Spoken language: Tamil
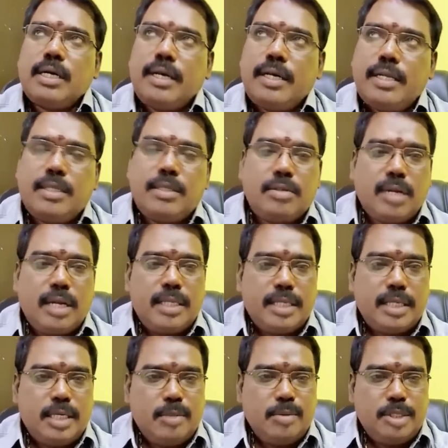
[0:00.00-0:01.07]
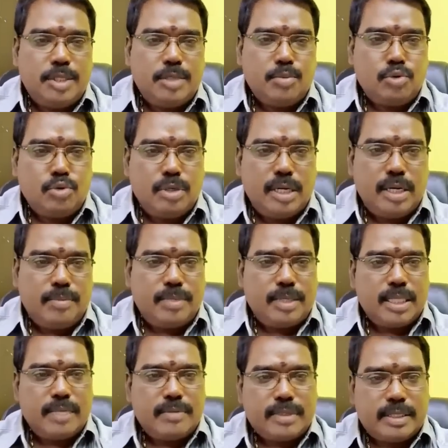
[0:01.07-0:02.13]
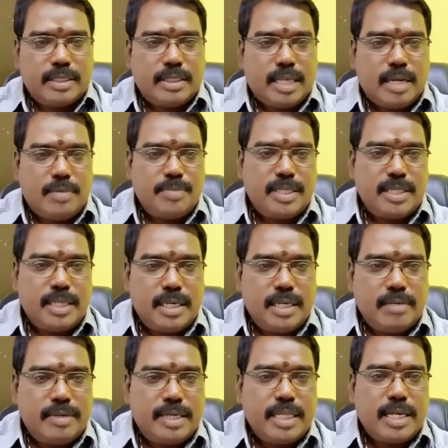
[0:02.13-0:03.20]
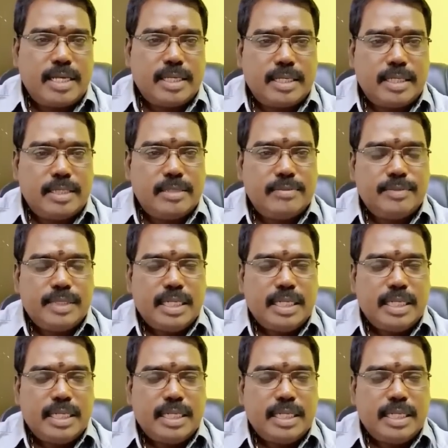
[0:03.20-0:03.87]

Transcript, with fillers: ஆயிரத்தி தொள்ளாயிரத்தி எழுபத்தி மூன்றில் பிறந்தவர் நாற்பத்தி ஏழு வயதாகிறது